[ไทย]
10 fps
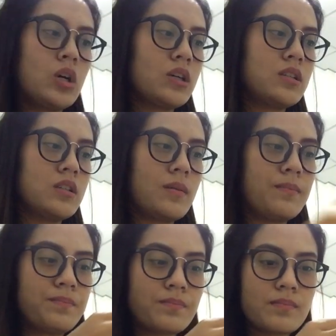ก็คือ
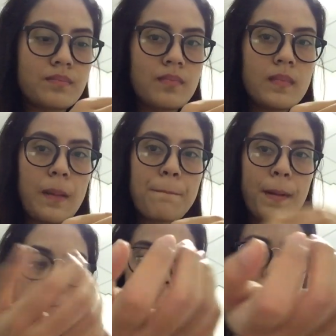ปั๊
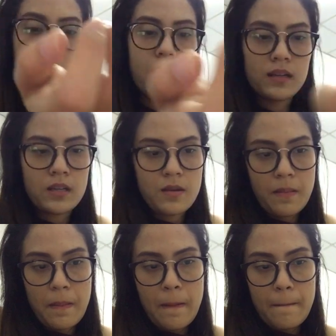มปั๊มมาเลย
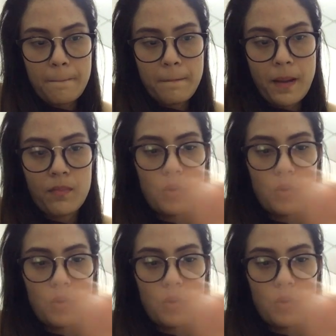ปั๊ม